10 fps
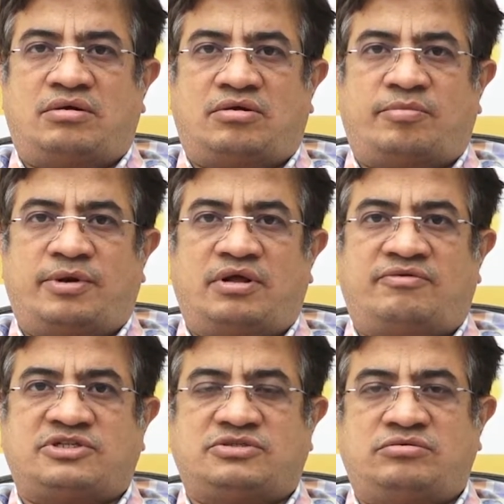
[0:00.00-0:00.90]
నార్మల్గా
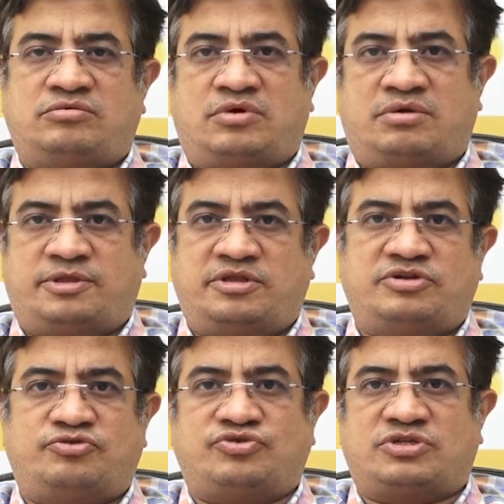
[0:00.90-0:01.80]
ఫస్ట్ ఒక మంది
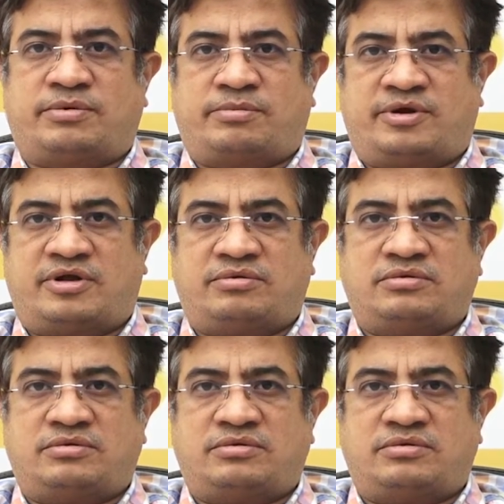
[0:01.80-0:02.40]
ఇచ్చి చూస్తామన్నమాట